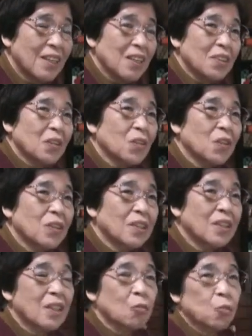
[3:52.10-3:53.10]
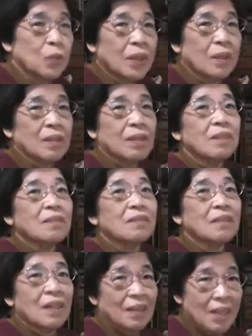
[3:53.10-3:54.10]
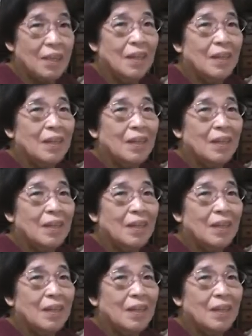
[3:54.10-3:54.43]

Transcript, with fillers: そこ行ったらもう建具がね